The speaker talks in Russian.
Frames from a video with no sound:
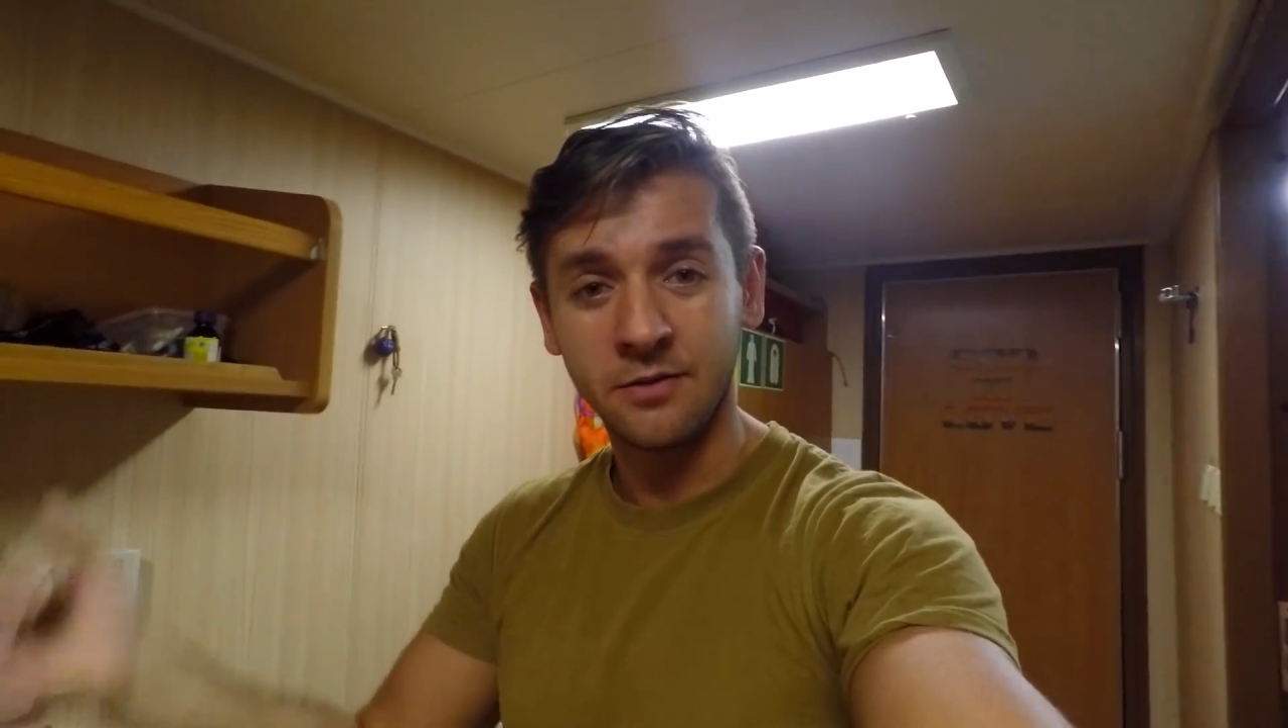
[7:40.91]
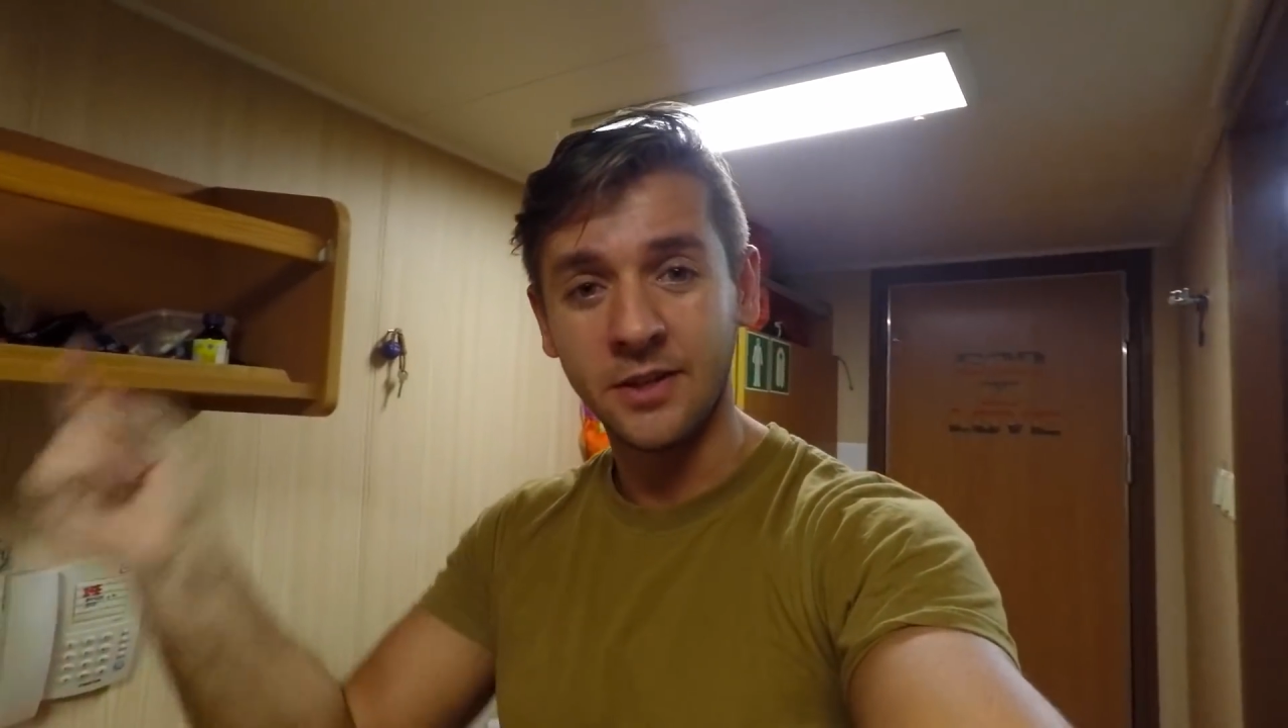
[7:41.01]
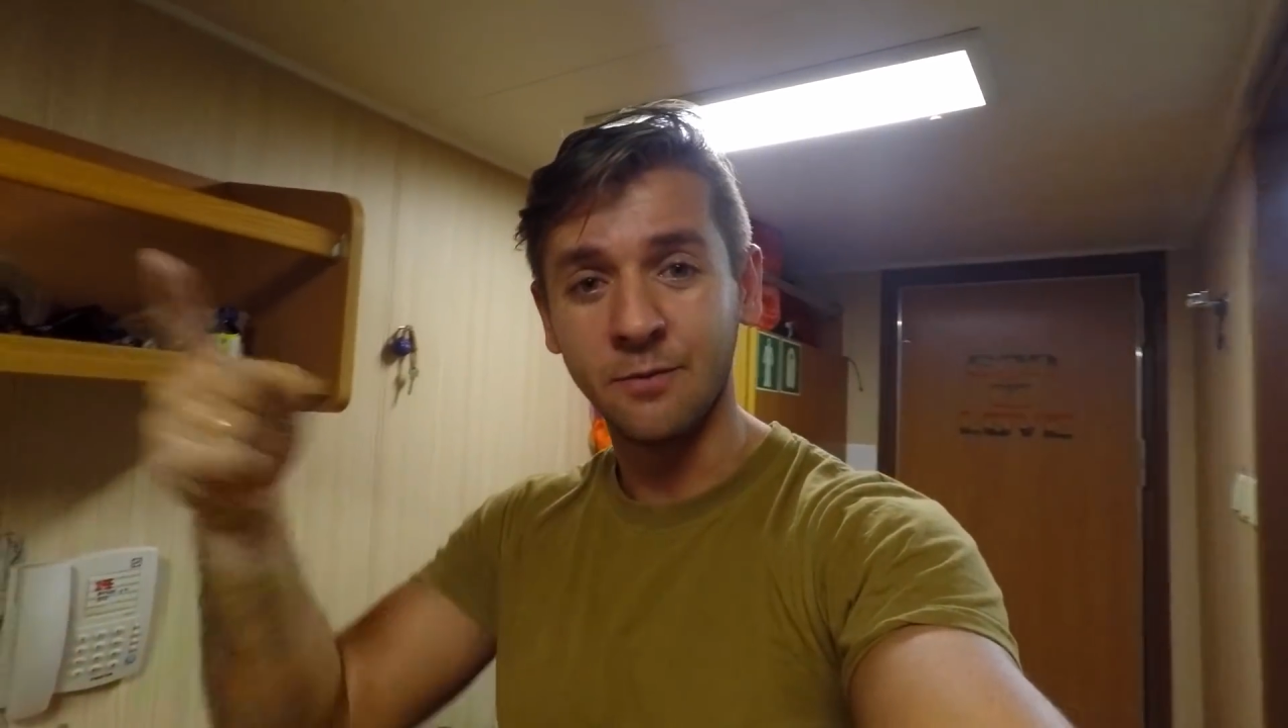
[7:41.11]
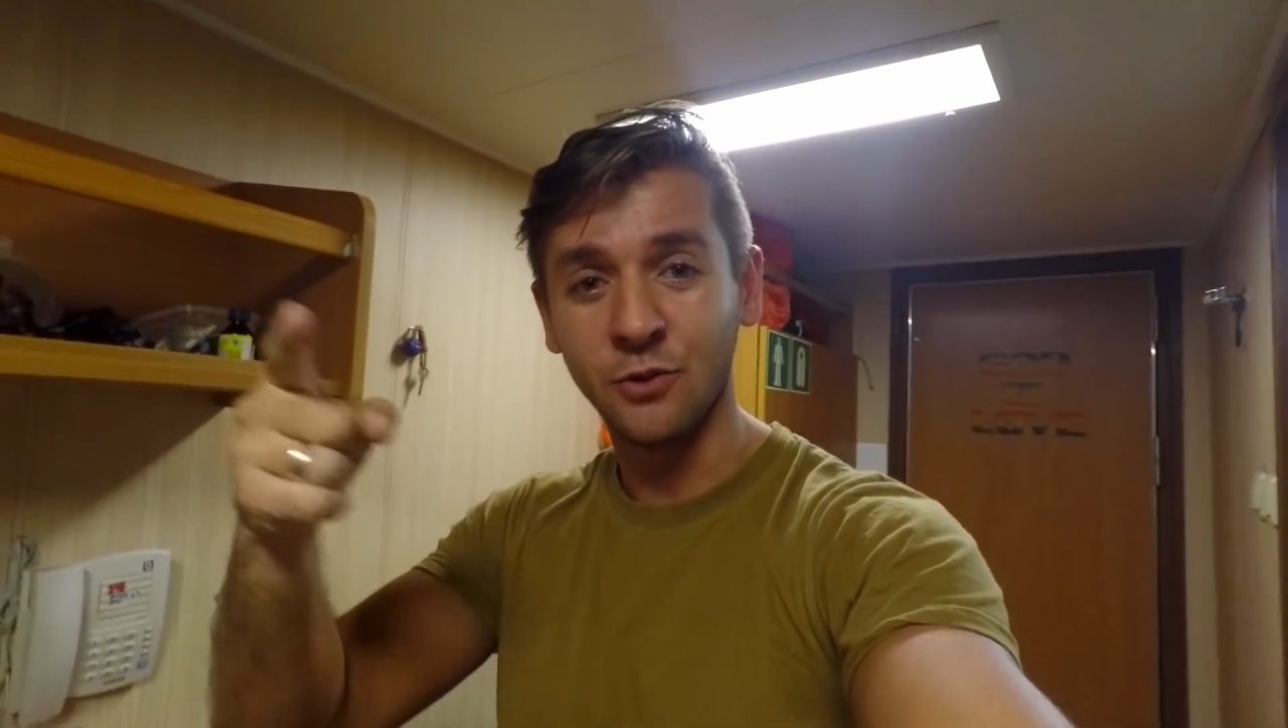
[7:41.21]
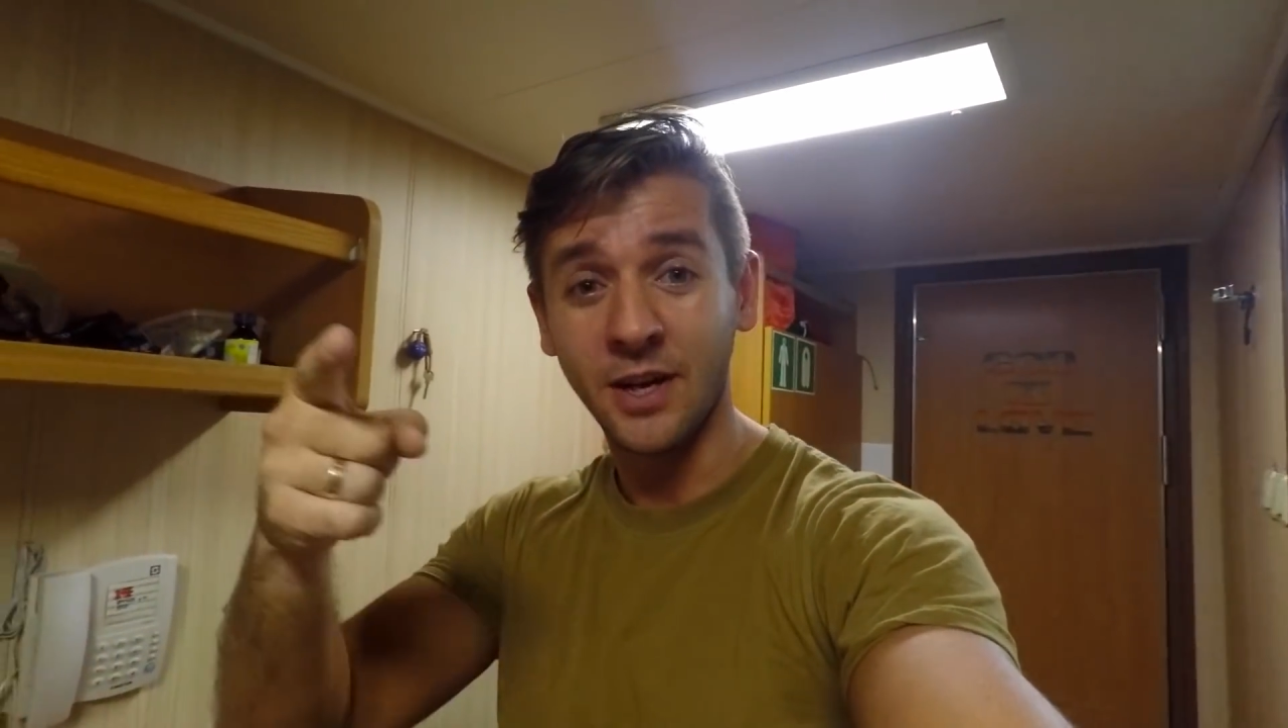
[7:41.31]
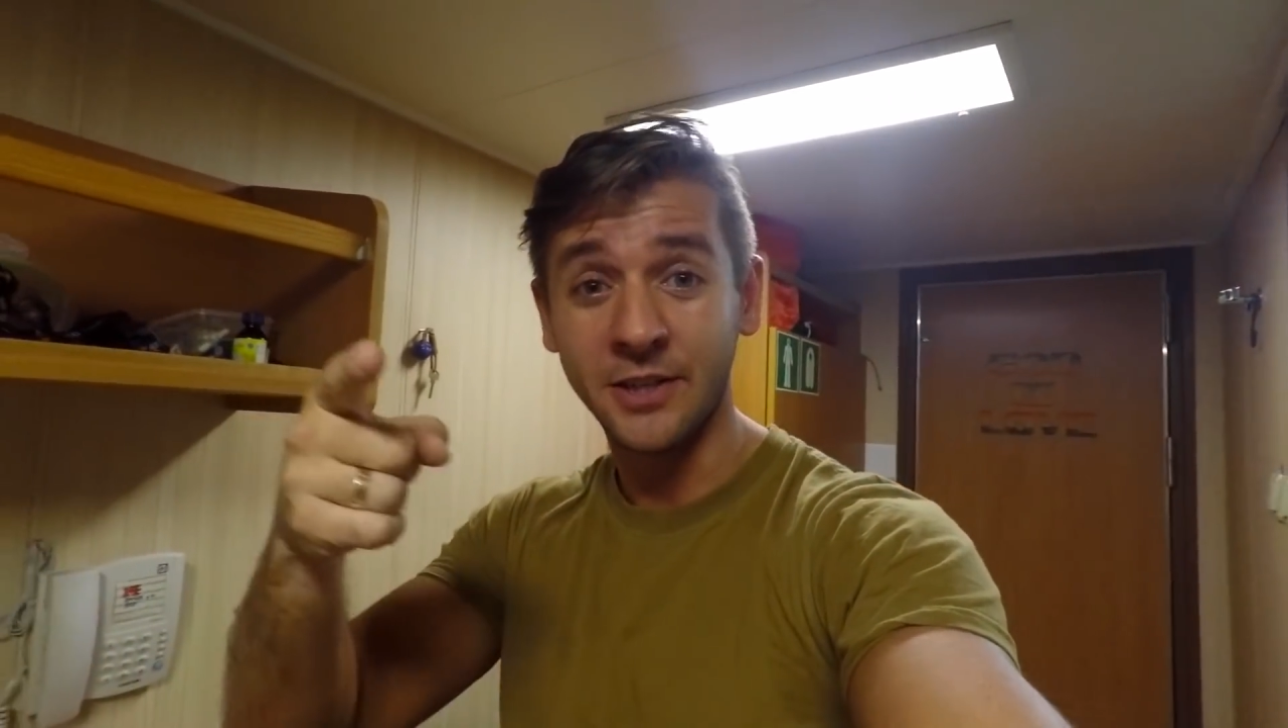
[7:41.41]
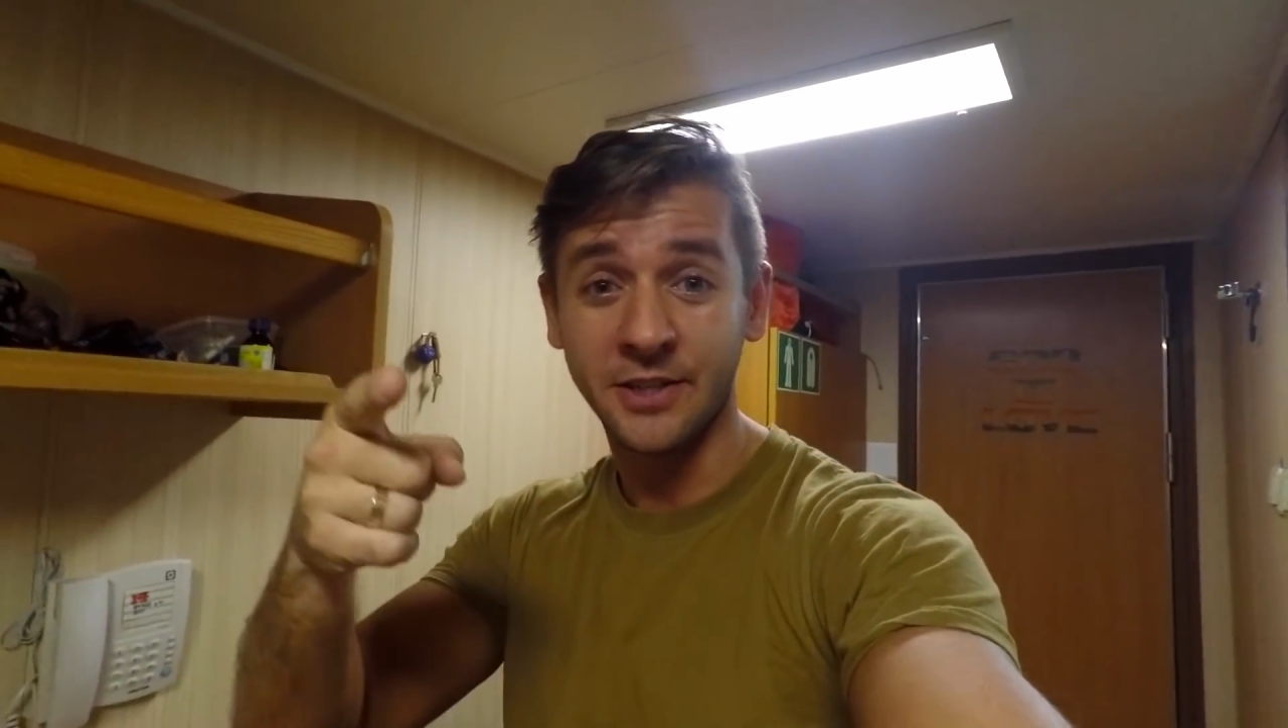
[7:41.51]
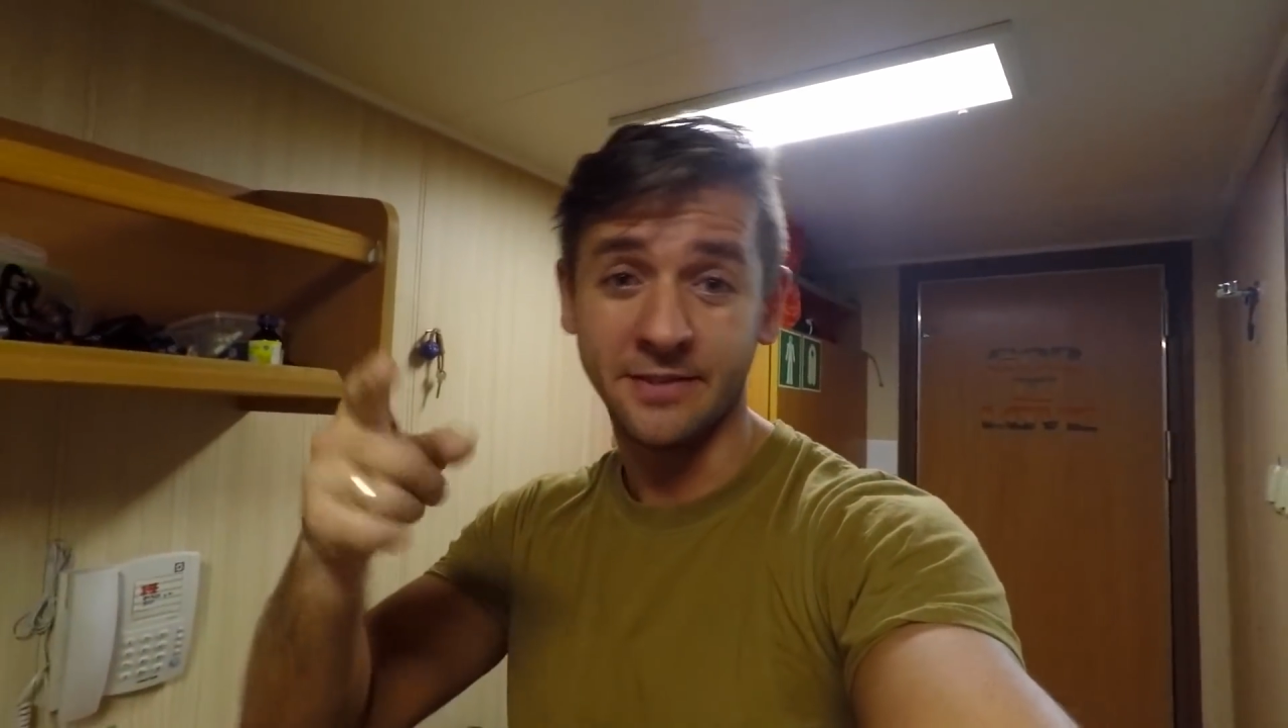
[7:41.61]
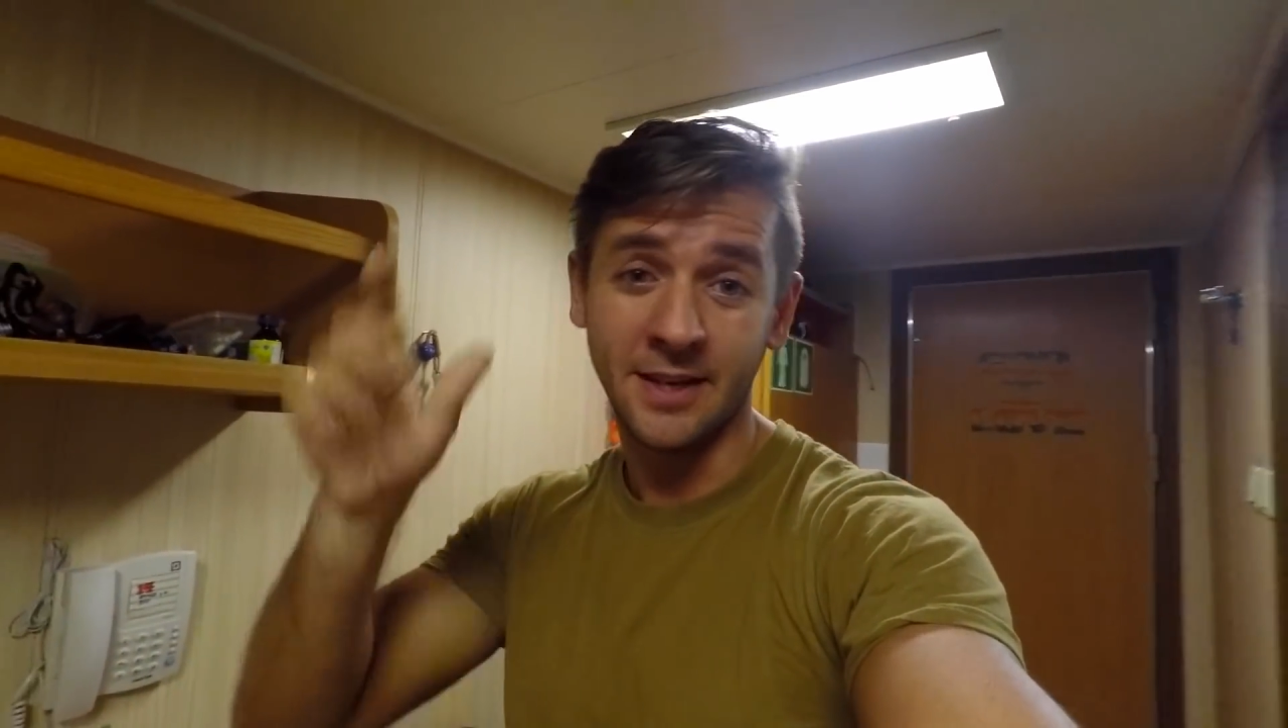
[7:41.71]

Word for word: Всем удачи,